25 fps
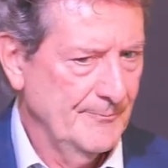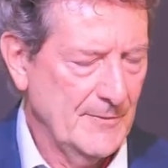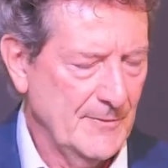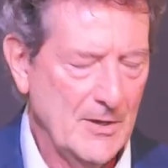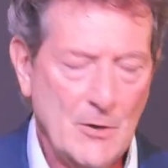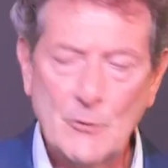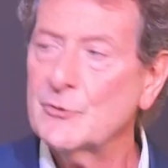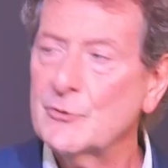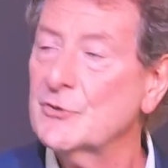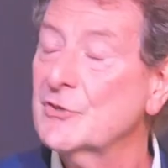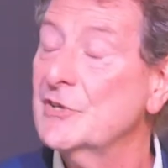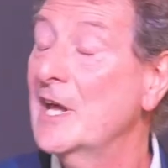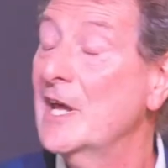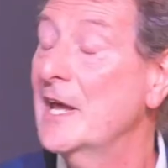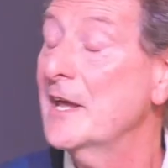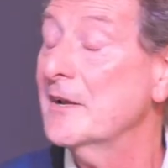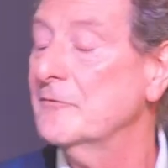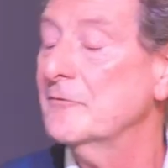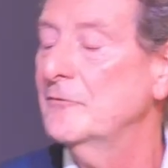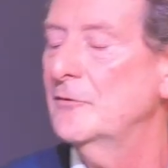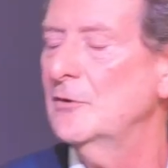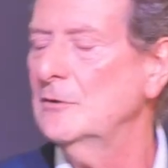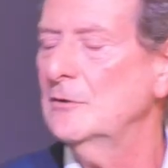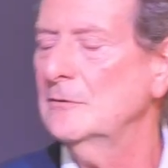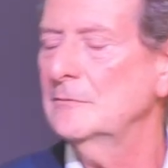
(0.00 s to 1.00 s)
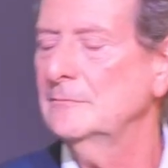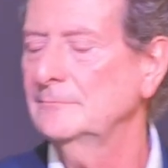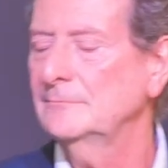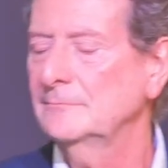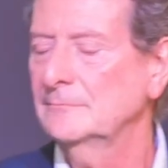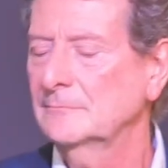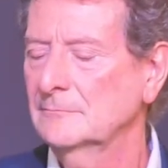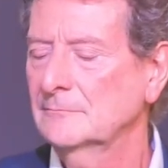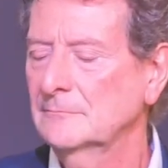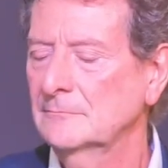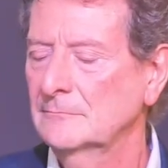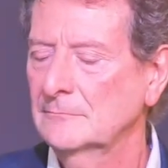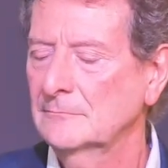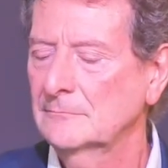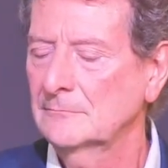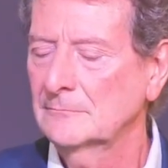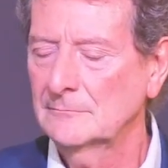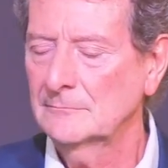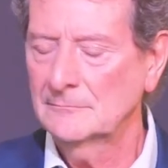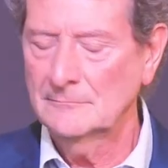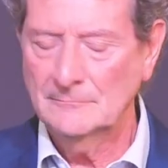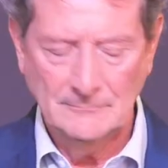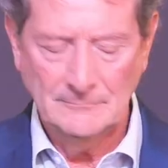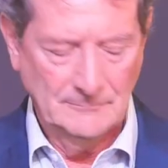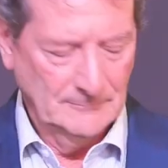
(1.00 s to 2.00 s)
e osservo
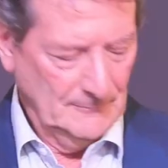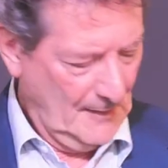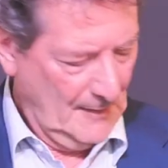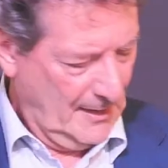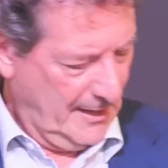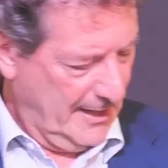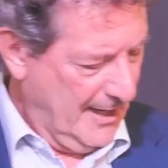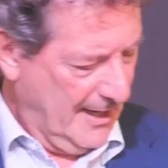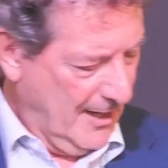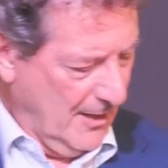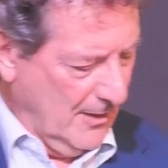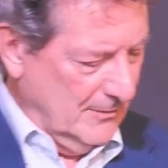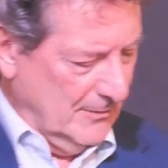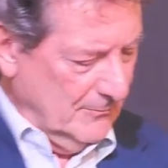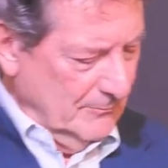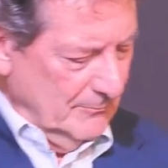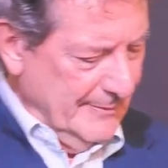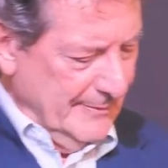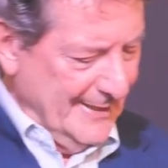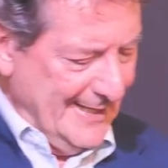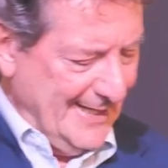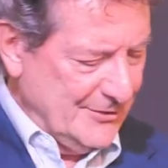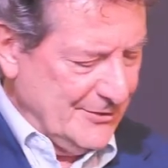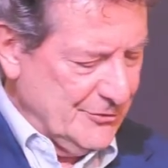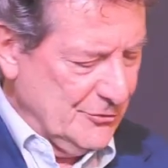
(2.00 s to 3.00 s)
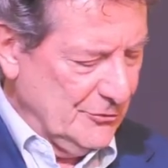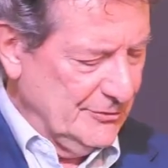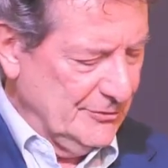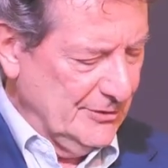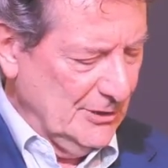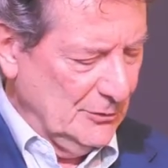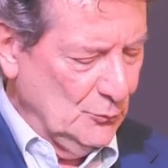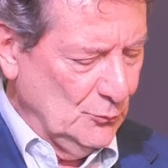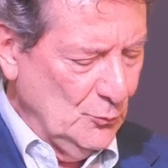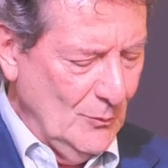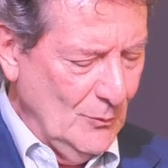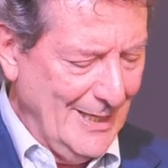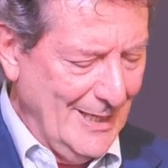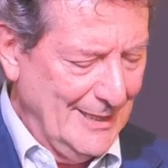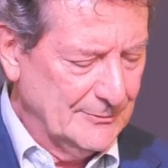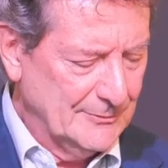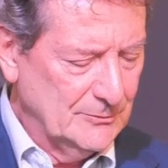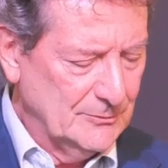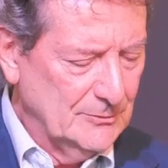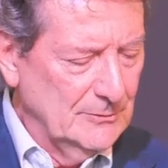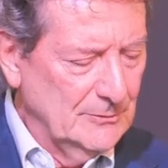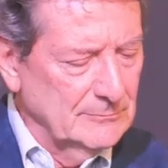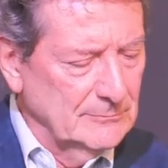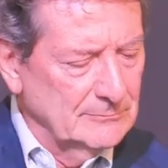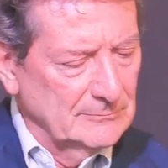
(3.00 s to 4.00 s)
che ha un braccio
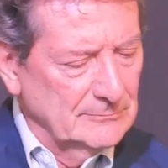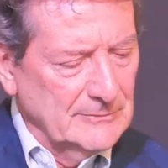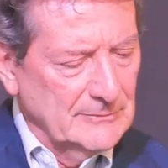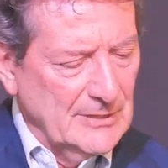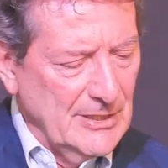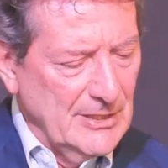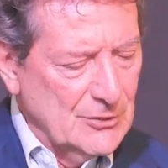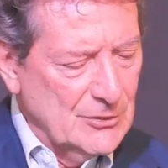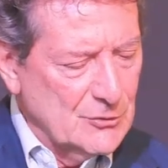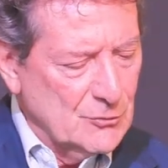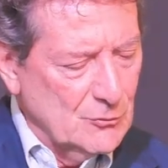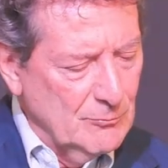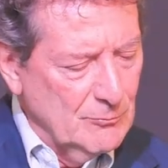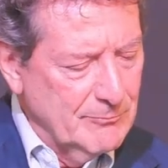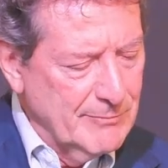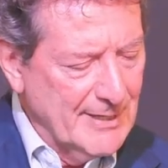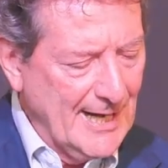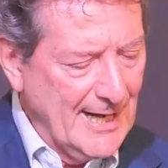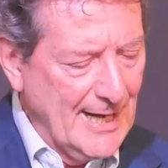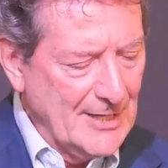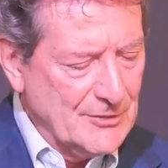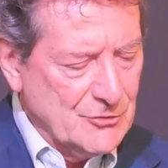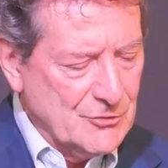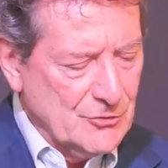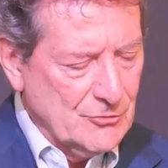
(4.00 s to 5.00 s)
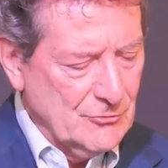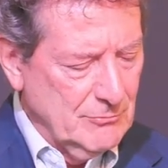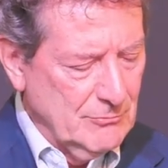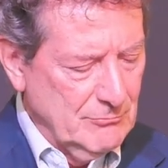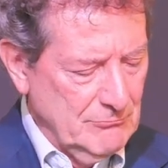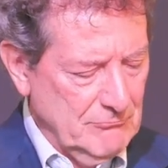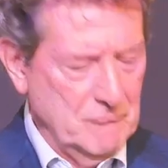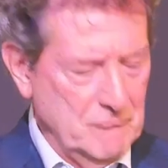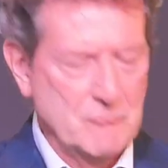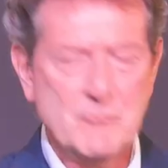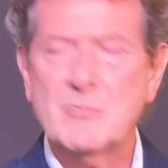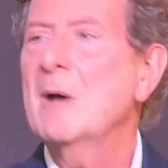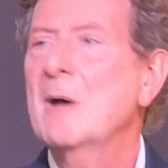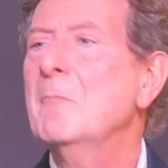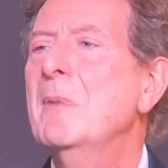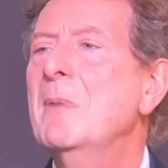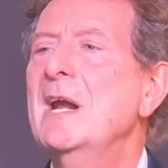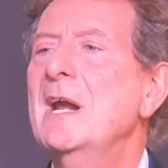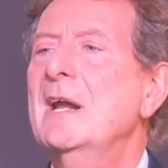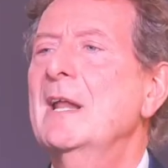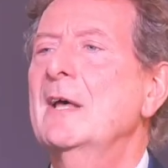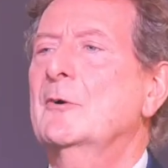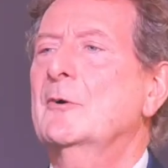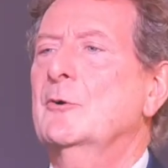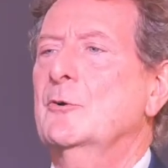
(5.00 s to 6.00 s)
tatuato e sul braccio una
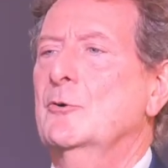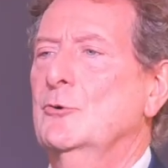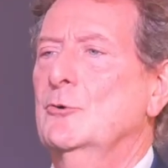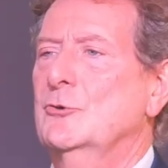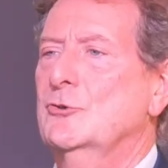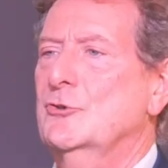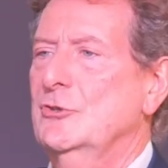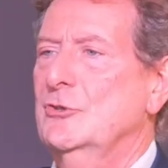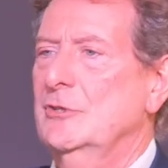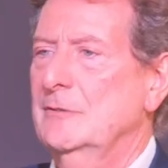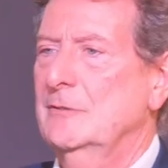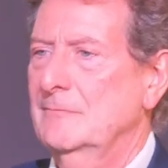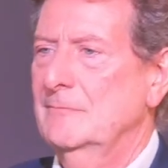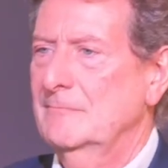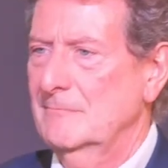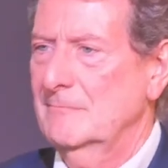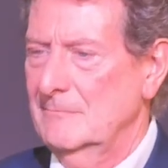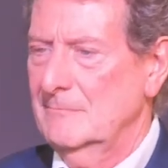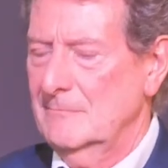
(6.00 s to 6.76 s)
bella croce.